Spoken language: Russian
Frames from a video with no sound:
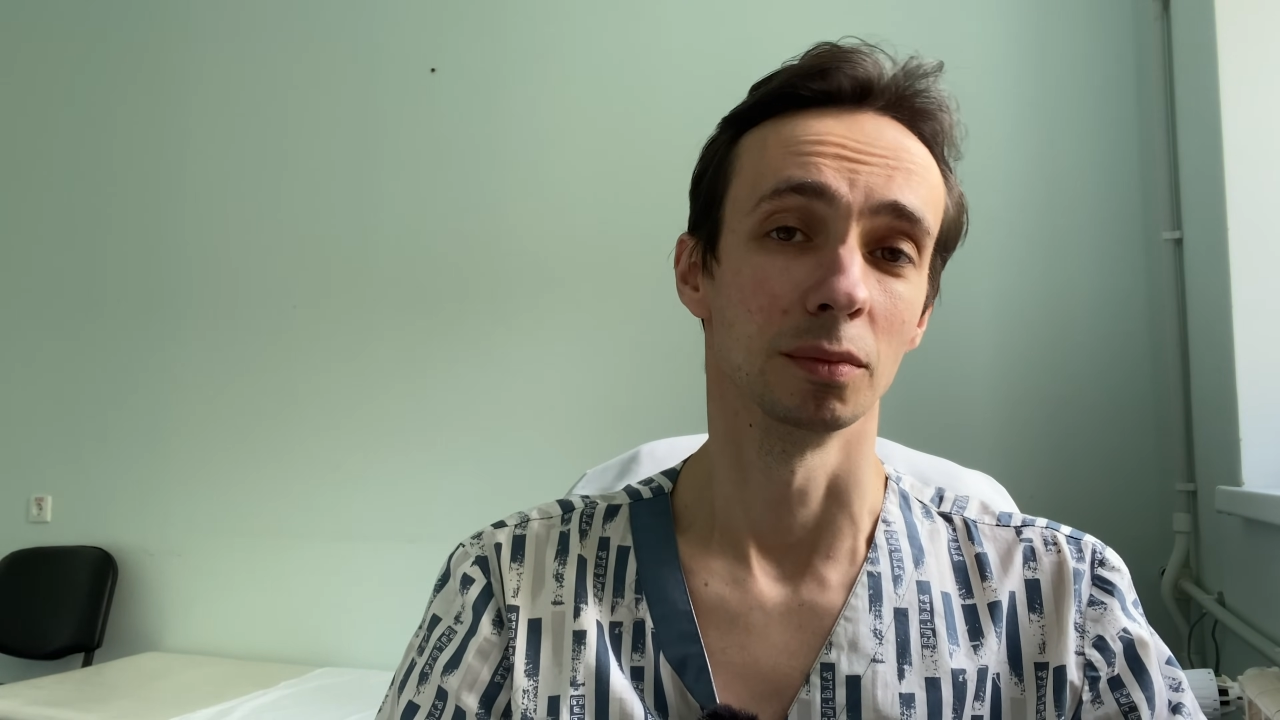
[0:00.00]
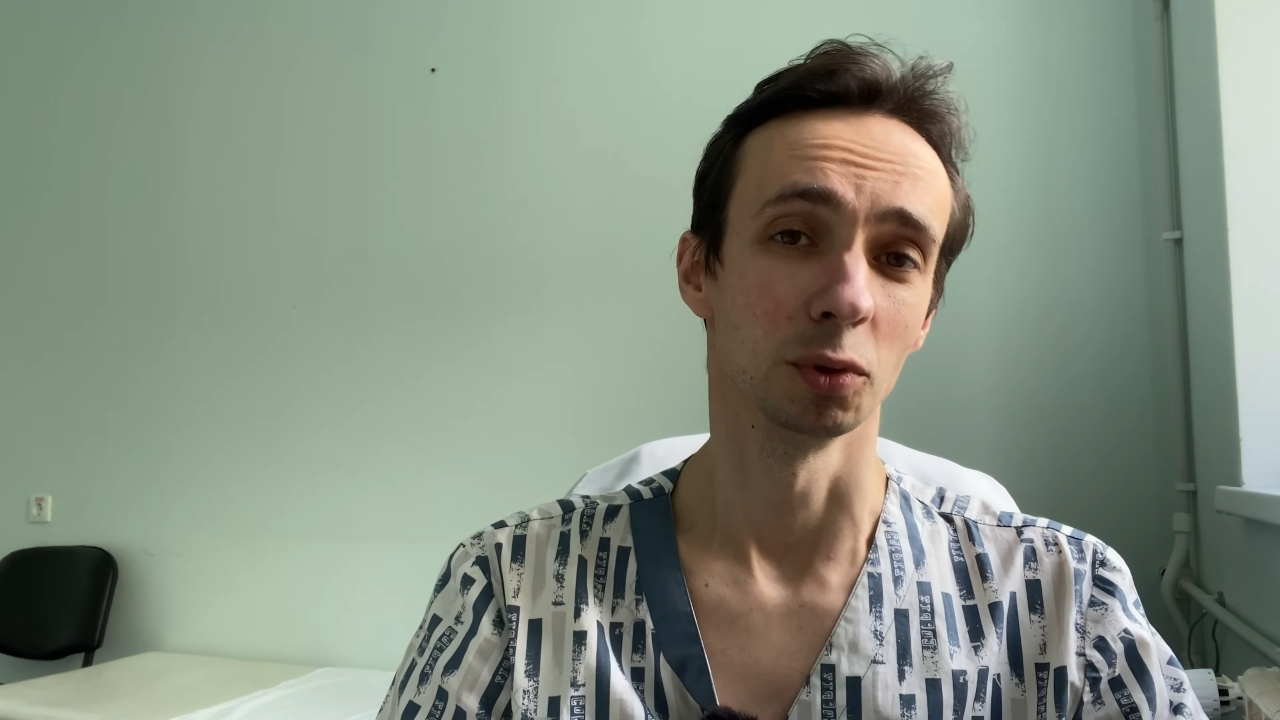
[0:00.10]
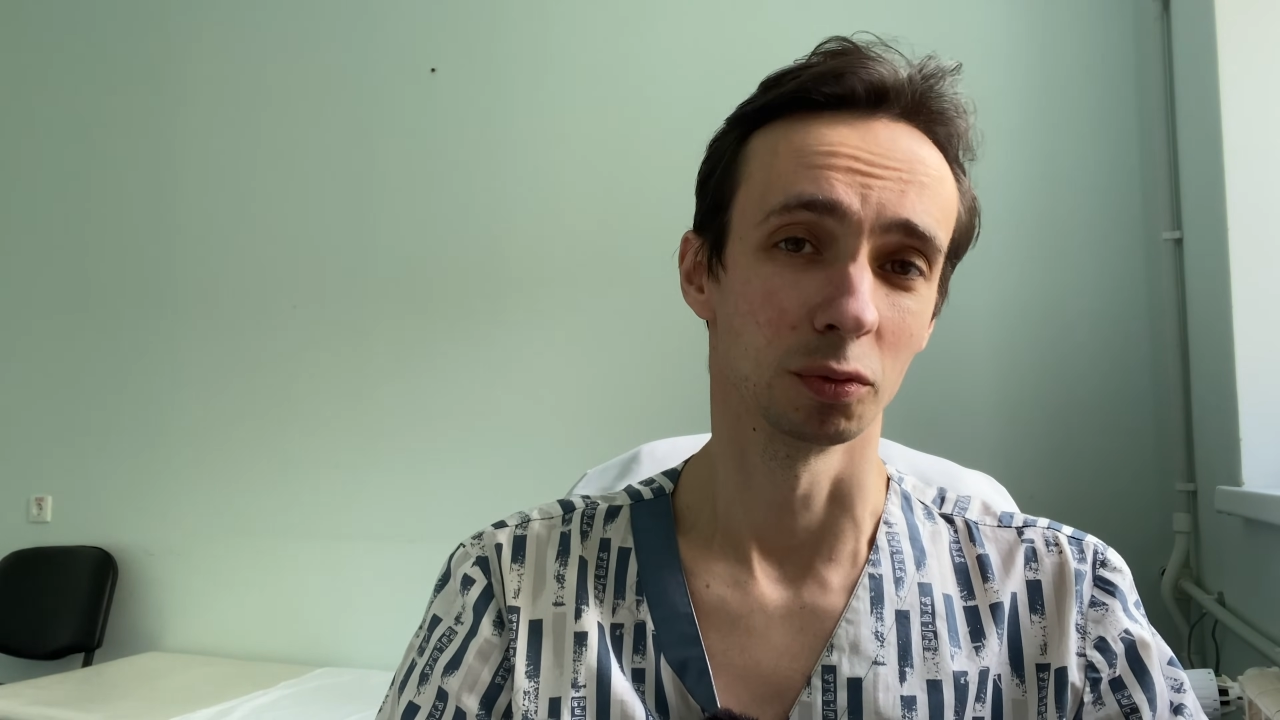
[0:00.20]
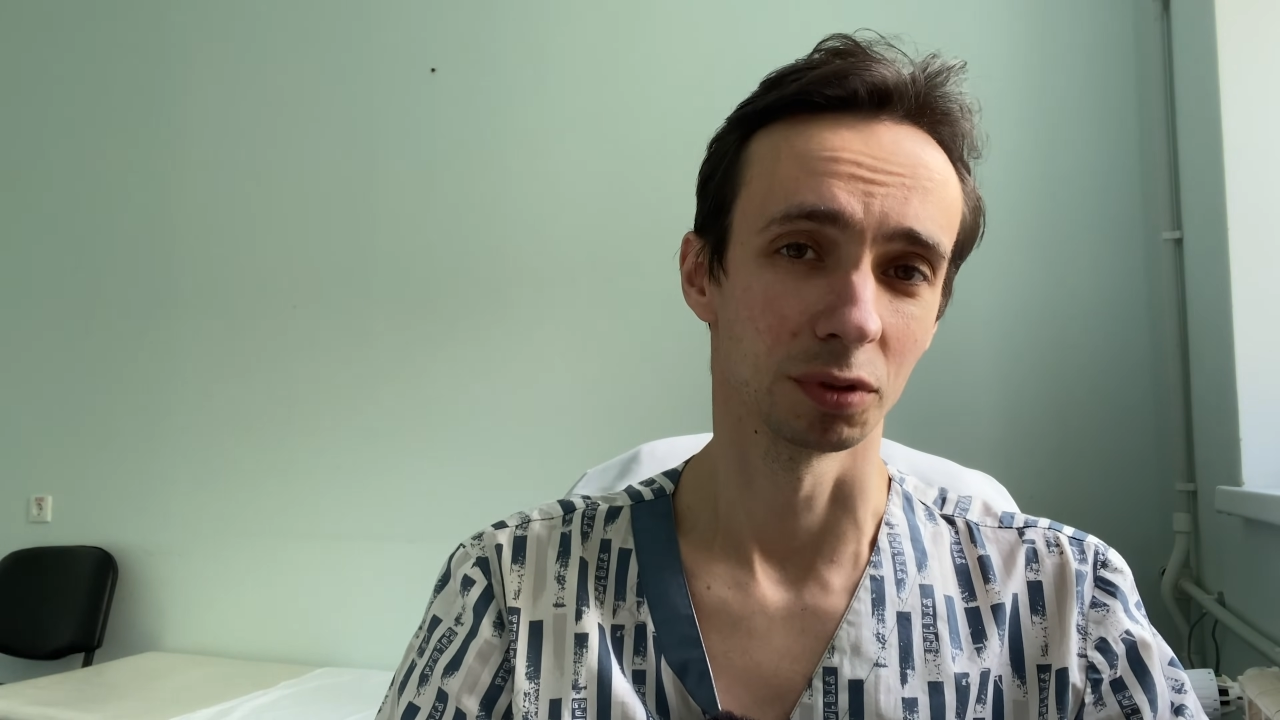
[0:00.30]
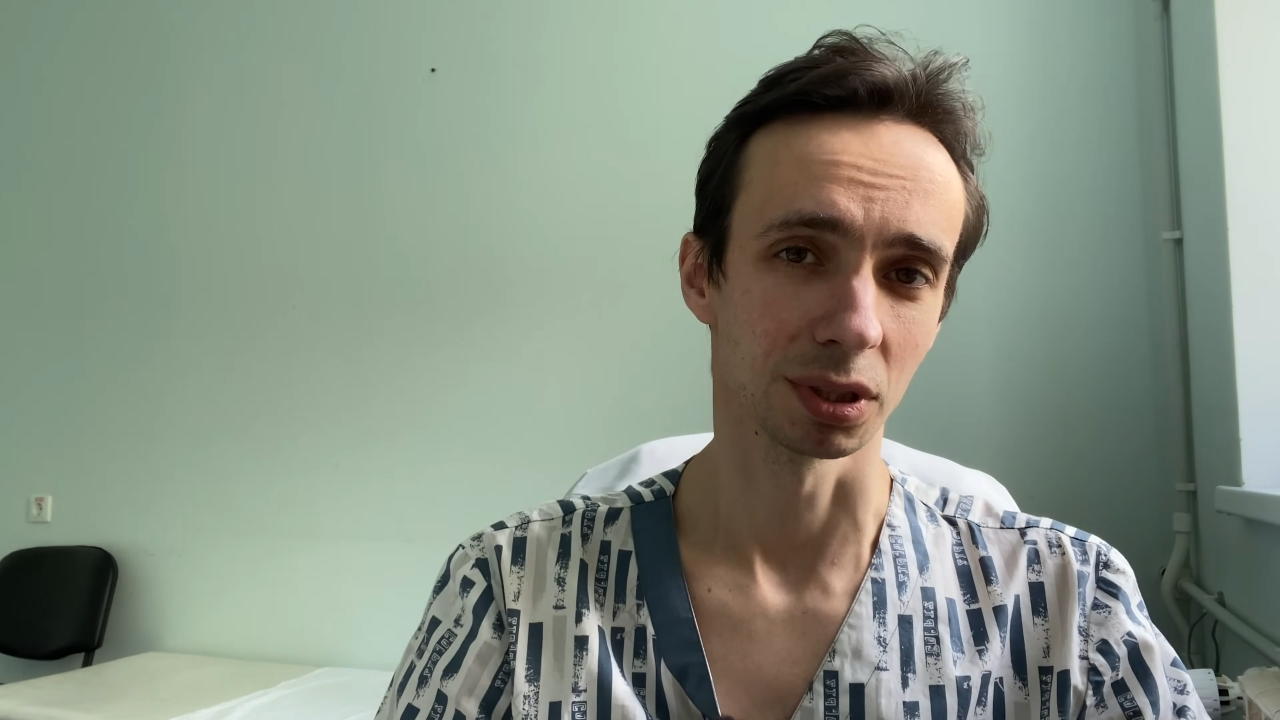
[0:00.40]

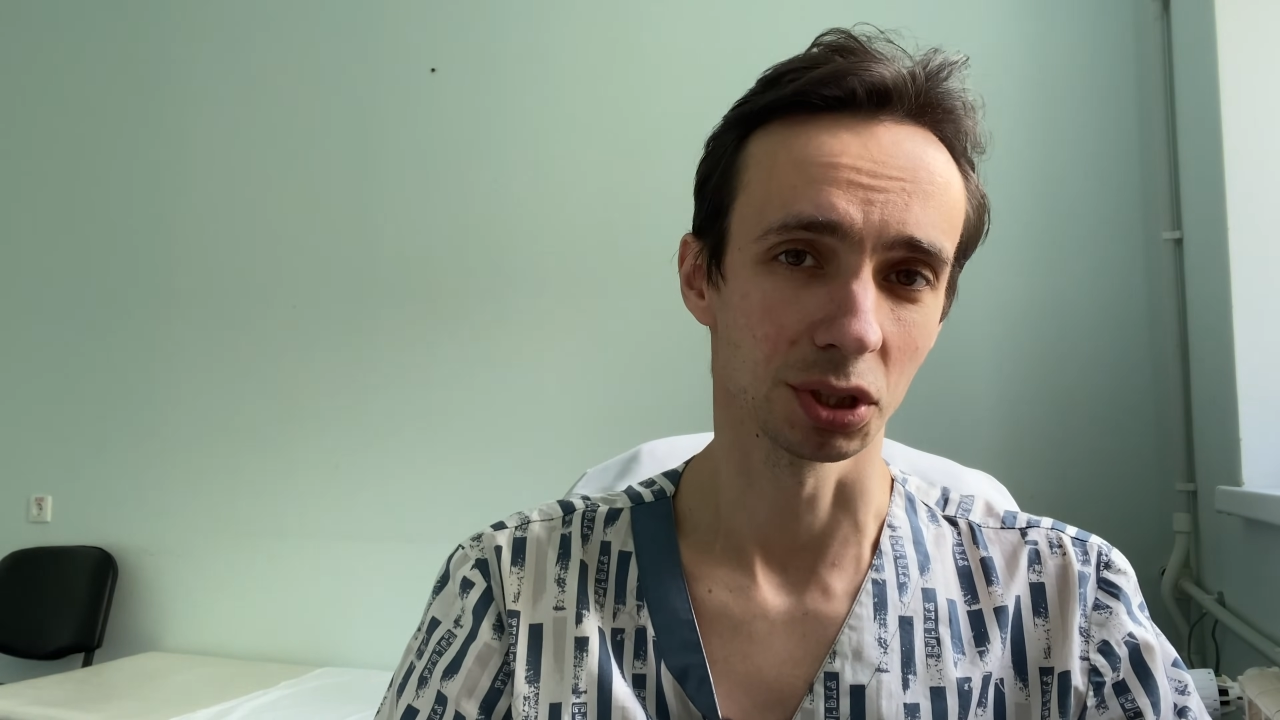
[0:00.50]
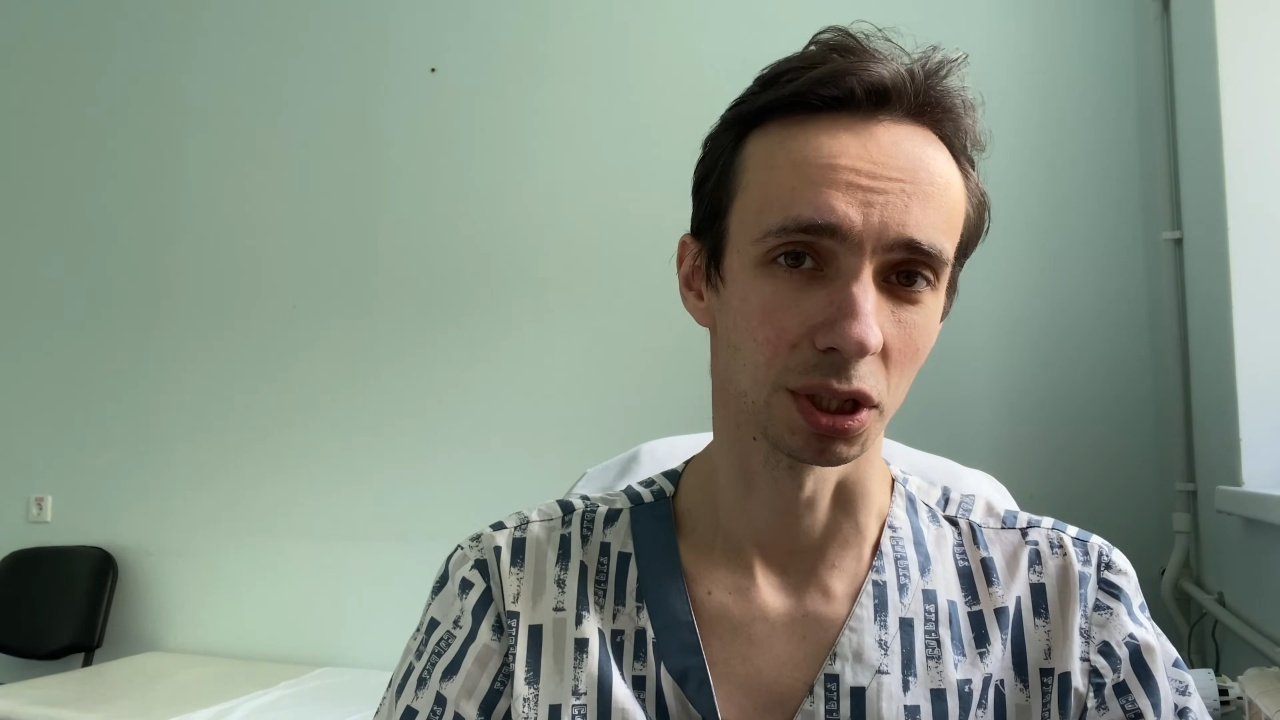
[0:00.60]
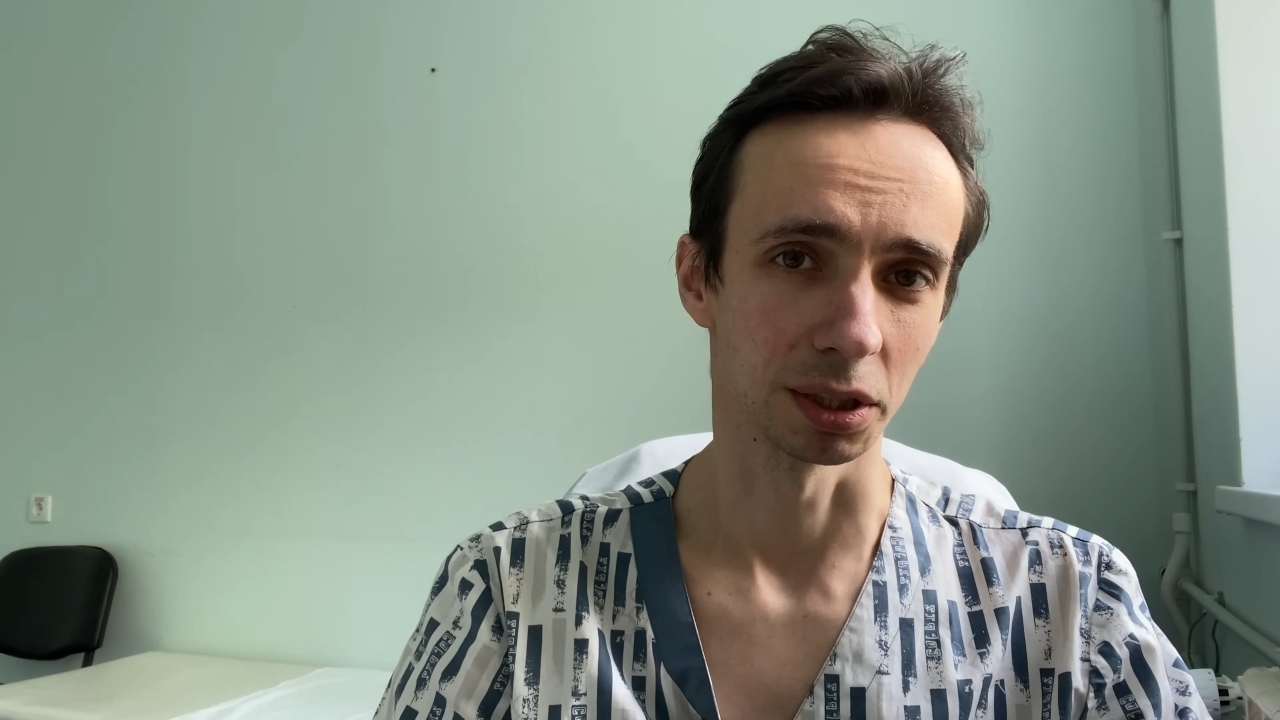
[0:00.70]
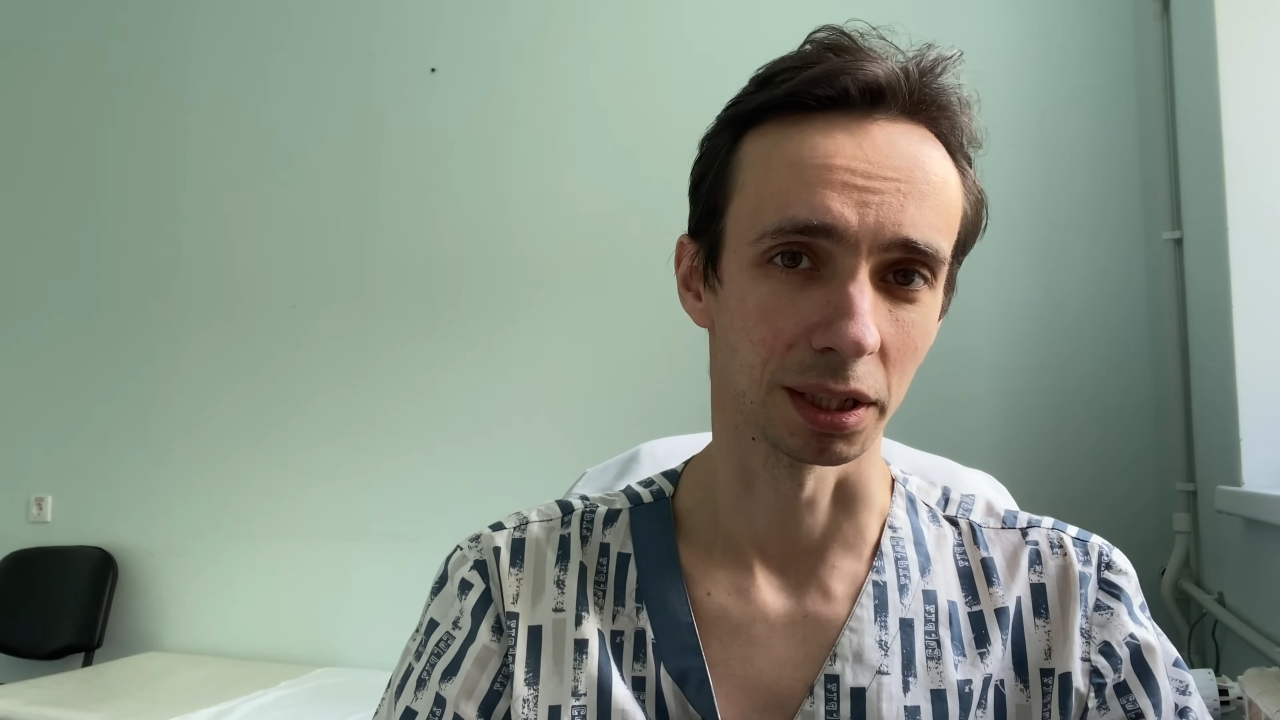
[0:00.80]
ну, вы слышали,